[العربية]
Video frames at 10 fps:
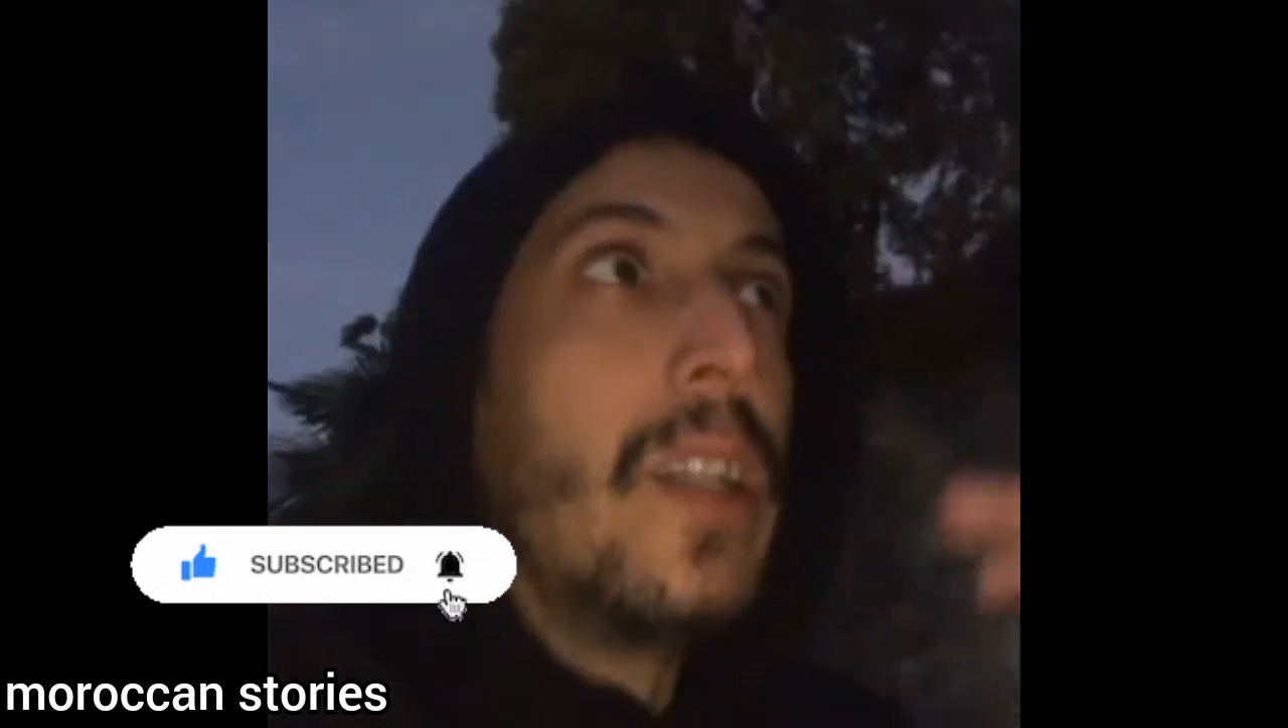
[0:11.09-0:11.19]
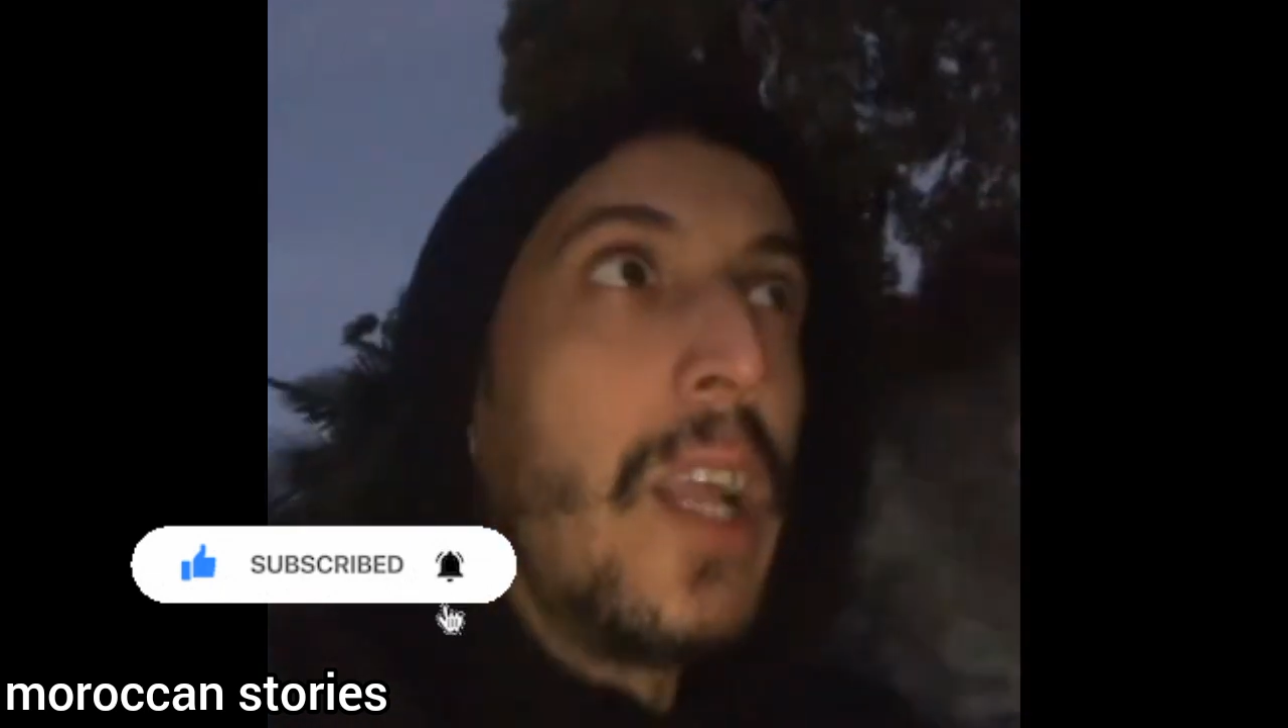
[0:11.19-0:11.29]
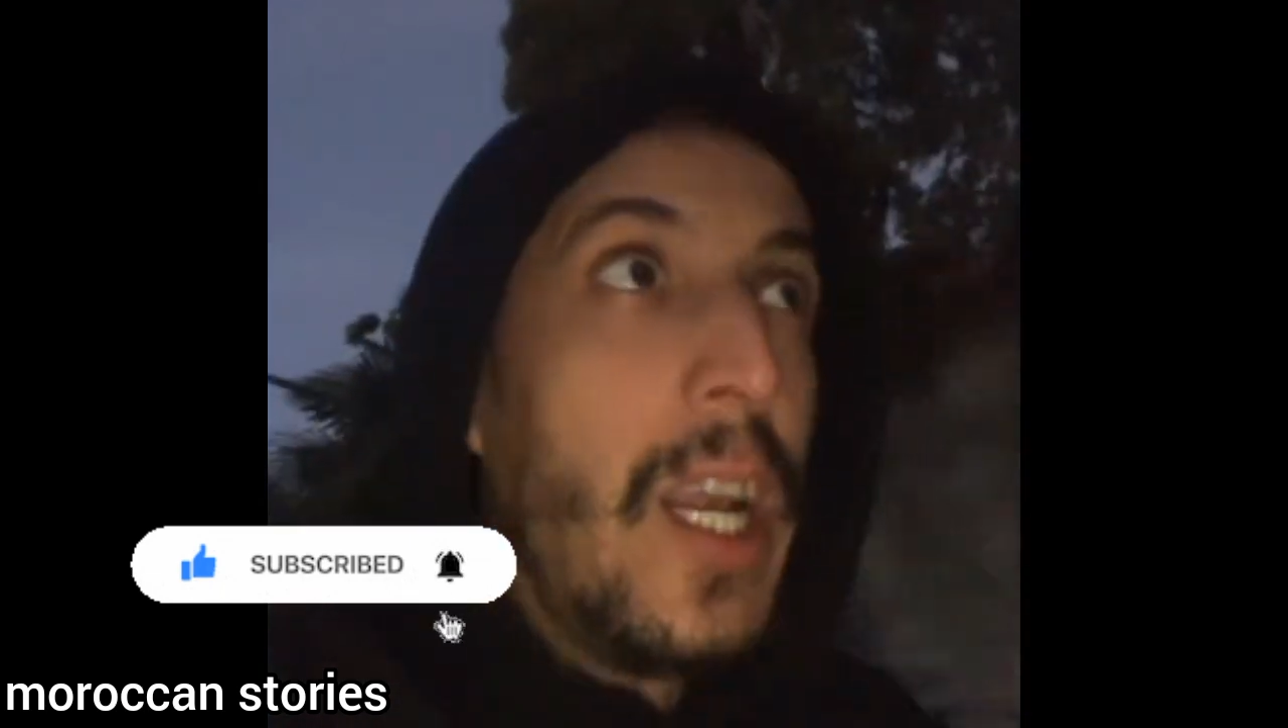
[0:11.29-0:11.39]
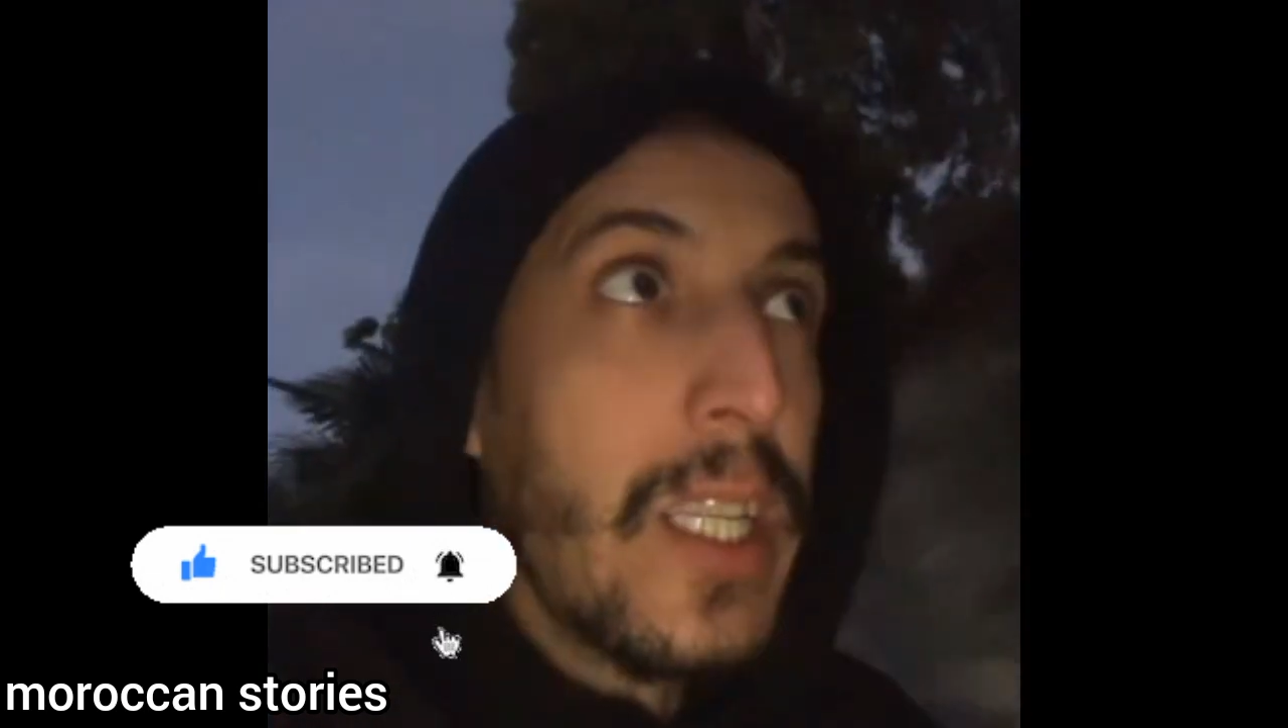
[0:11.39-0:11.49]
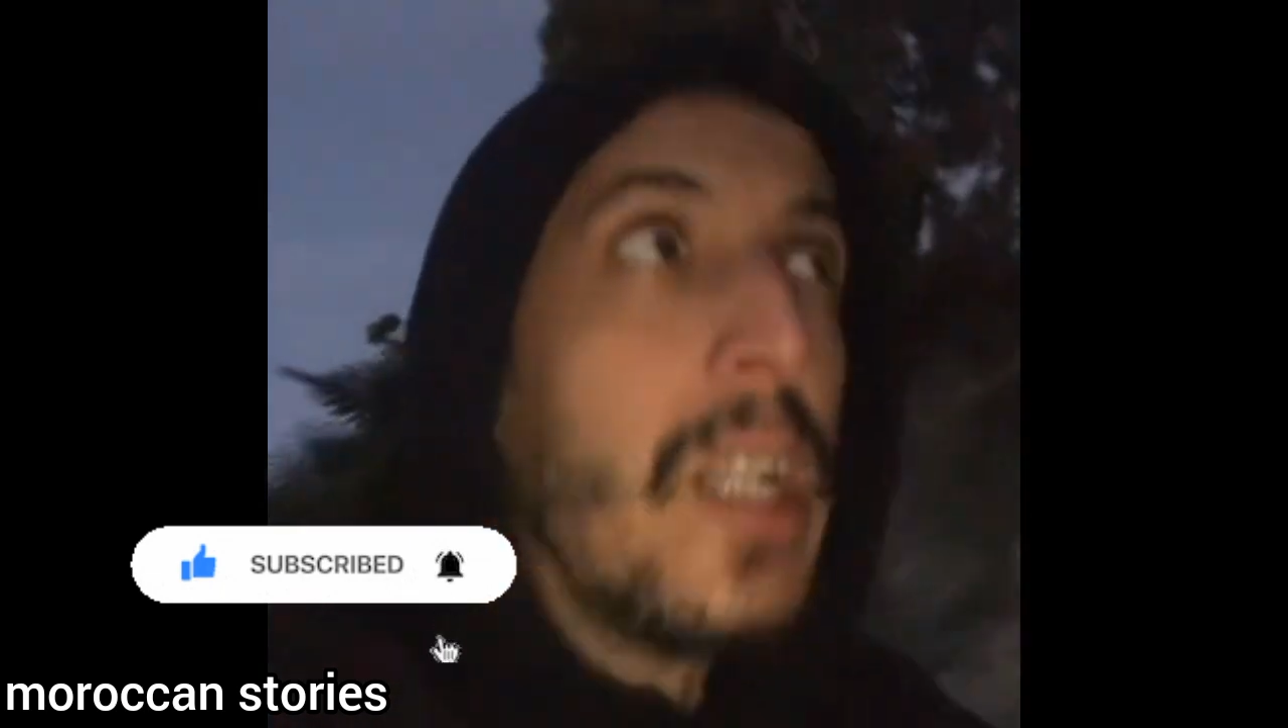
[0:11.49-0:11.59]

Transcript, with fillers: الاحسن